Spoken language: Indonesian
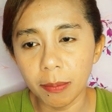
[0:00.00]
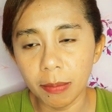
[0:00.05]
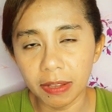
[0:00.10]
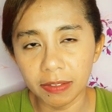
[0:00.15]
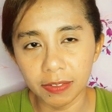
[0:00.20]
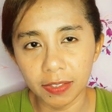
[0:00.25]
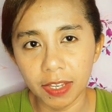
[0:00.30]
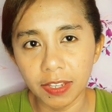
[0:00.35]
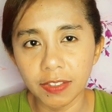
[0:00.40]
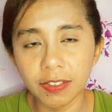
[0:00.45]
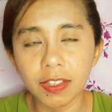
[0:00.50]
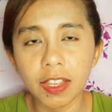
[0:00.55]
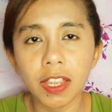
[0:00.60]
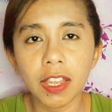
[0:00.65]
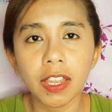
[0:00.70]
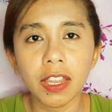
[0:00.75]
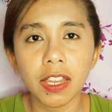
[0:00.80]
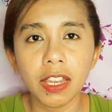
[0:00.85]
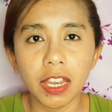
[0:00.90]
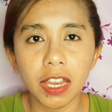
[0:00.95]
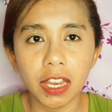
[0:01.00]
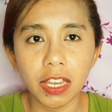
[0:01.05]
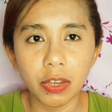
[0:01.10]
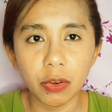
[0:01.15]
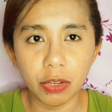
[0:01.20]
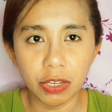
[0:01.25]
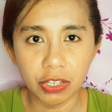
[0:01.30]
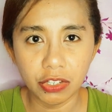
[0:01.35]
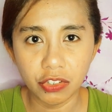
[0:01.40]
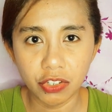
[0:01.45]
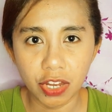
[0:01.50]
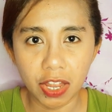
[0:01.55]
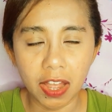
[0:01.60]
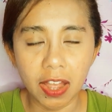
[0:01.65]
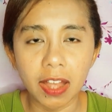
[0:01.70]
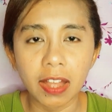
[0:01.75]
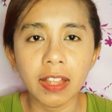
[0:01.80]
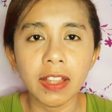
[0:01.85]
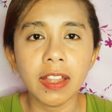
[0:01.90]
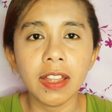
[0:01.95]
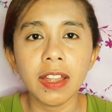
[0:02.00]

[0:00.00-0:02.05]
message Indonesia?